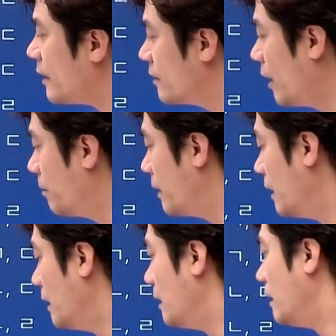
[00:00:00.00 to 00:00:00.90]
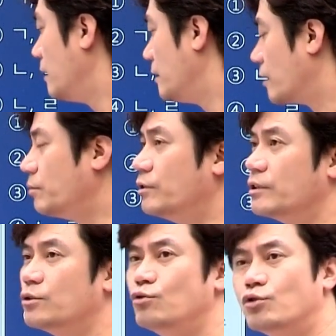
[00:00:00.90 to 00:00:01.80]
그 다음
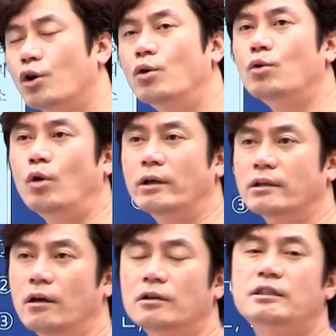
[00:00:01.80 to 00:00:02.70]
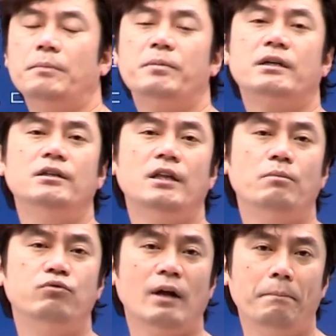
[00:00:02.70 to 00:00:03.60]
여러분 유경공원 어차피 근대
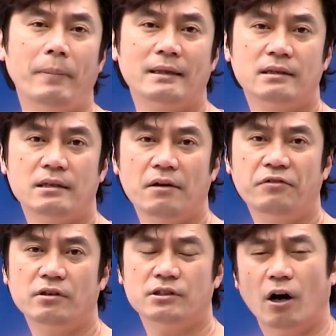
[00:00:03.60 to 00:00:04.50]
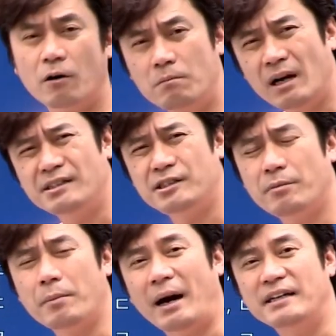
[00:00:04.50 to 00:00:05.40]
문화파트에서 정말
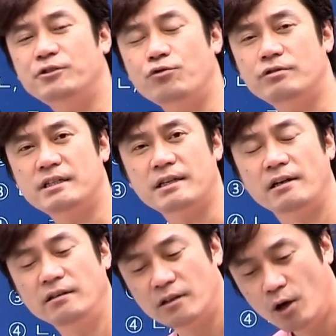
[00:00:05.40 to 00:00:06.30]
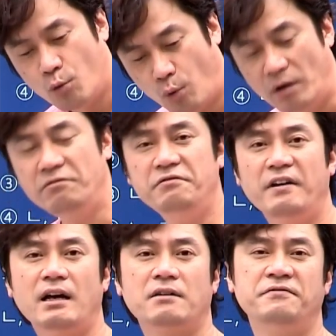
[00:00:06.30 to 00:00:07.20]
시험에 많이 출제되는
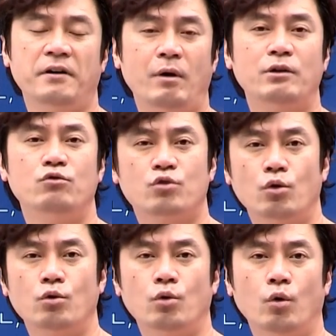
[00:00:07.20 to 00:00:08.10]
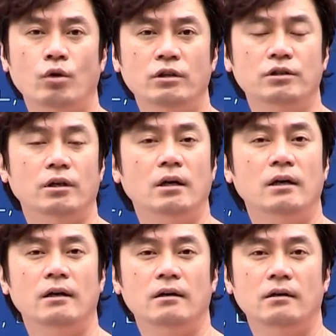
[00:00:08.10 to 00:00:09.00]
원산학사와 유경공원은
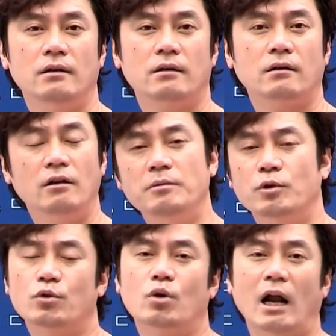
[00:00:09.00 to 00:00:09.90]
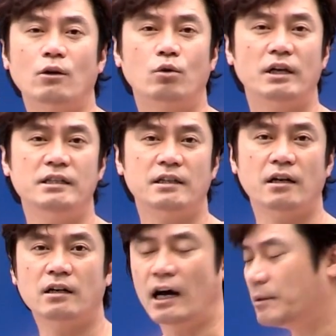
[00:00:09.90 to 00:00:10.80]
건립 연도를 알고 계셔야
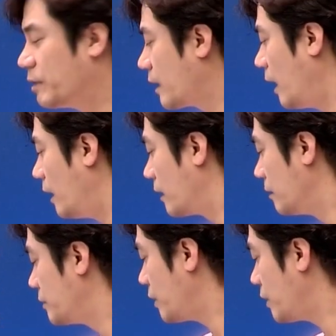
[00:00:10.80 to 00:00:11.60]
되는 거 아닙니까? 그럼